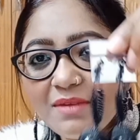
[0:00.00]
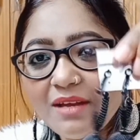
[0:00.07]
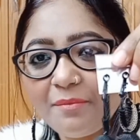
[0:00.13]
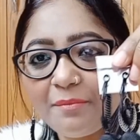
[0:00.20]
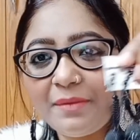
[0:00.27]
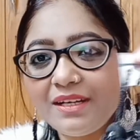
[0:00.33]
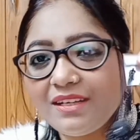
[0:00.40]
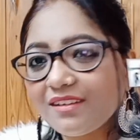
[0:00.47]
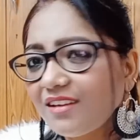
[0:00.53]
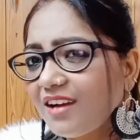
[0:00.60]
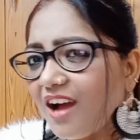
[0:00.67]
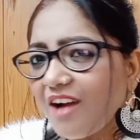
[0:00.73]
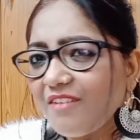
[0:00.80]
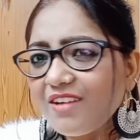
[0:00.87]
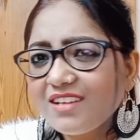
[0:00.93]
इसमें बट
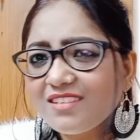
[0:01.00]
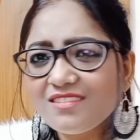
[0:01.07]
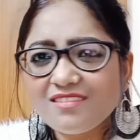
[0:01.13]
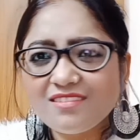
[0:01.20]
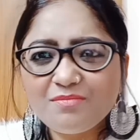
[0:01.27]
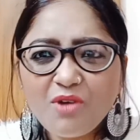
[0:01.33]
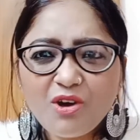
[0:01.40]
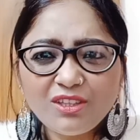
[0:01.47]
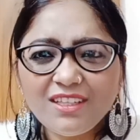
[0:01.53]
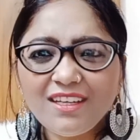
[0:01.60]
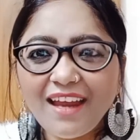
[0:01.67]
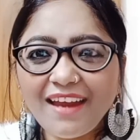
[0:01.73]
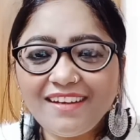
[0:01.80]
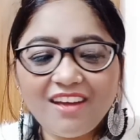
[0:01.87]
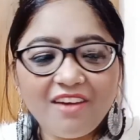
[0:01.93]
आवाज़ बहुत ही
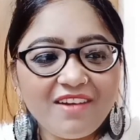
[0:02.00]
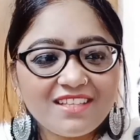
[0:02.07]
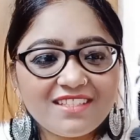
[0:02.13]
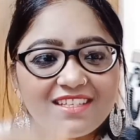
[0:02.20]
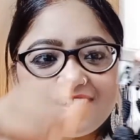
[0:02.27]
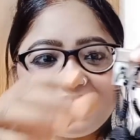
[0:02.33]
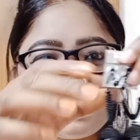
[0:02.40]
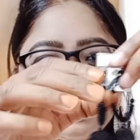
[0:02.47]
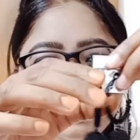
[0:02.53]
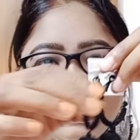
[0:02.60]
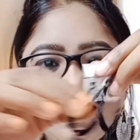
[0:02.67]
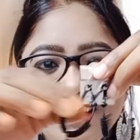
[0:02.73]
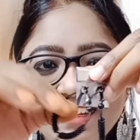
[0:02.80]
लाइट आवाज़ है इसकी